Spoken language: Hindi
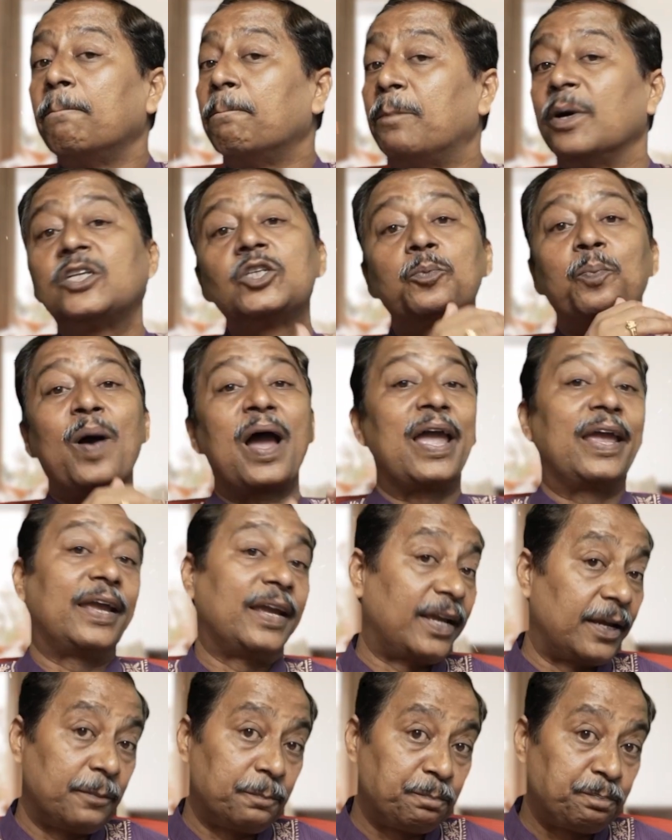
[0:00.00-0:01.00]
बच
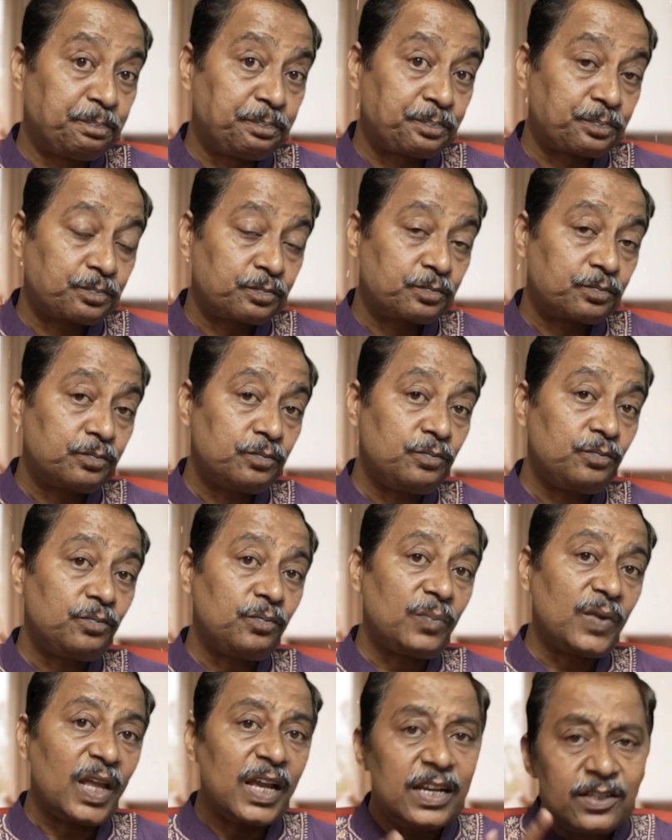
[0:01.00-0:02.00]
पाएंगे
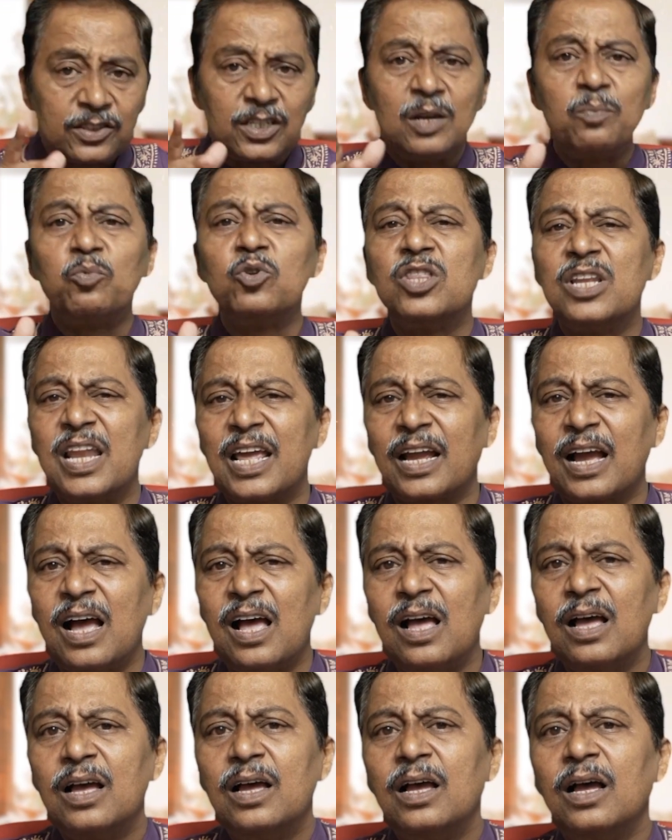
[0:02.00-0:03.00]
इसलिए बुद्ध ने कहा